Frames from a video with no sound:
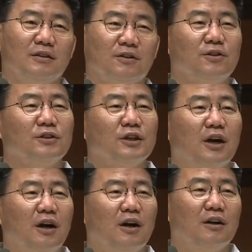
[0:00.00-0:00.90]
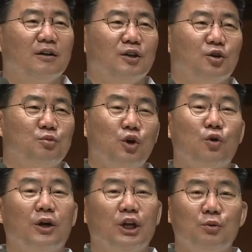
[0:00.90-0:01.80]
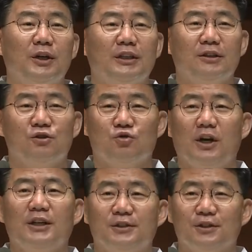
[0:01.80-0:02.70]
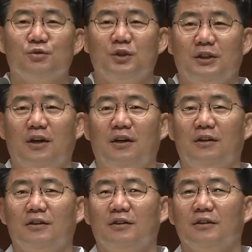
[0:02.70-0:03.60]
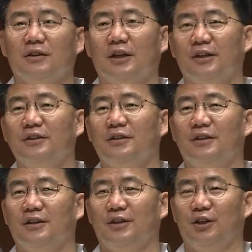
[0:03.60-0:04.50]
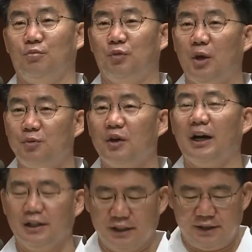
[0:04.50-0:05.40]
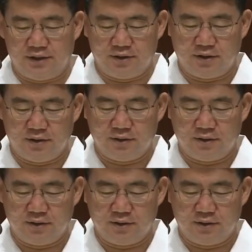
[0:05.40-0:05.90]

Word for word: 그런 그가 병원에 입원해 드는 순간이 있었습니다. 그때는 폐병을 앓게 됐죠.